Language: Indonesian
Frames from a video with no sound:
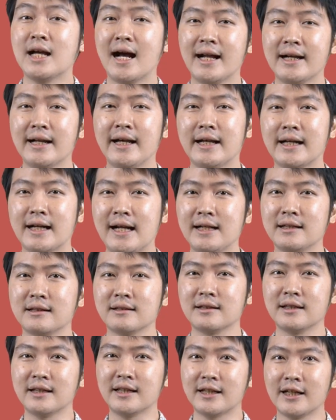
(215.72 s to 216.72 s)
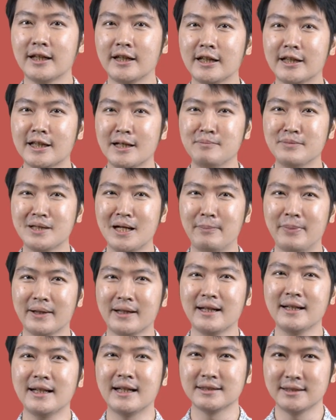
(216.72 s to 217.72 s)
Jangan heran ketika kita
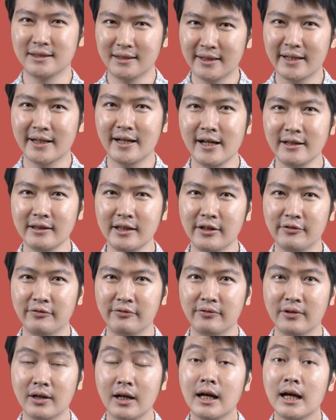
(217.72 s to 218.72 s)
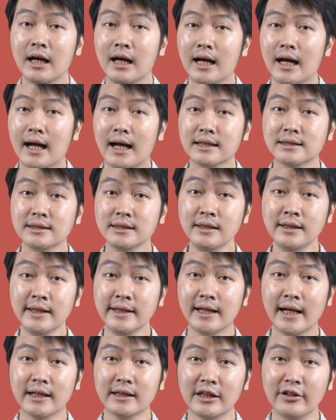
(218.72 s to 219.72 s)
mendapatkan hasil negatif. Hasil
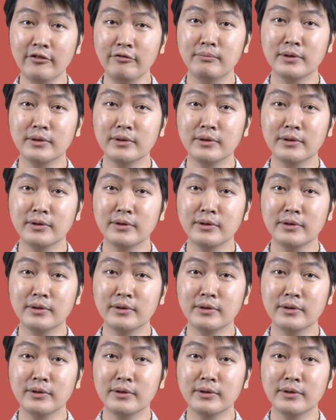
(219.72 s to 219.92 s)
negatif